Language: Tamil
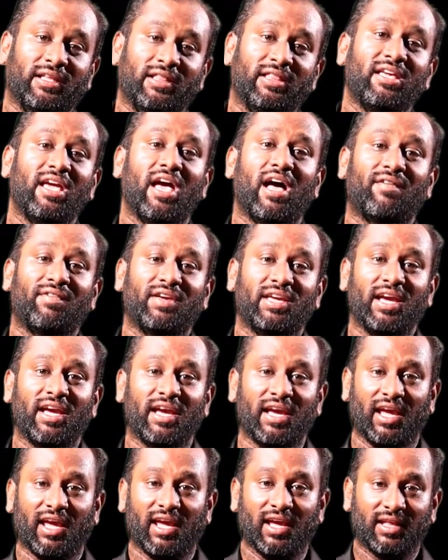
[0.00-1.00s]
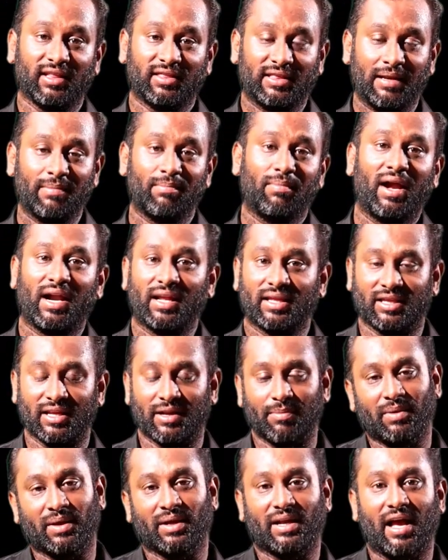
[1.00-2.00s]
இந்தியாவையே தன்பால
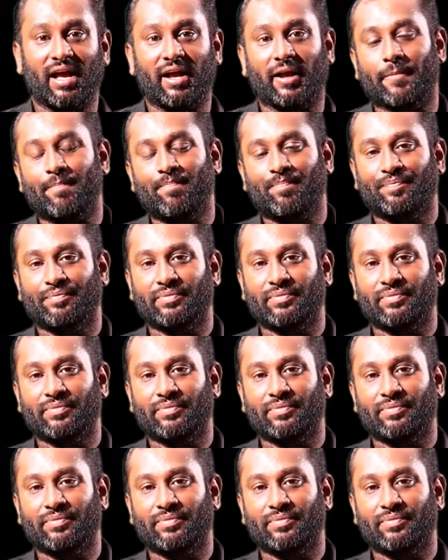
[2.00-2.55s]
திருப்பியிருக்காங்க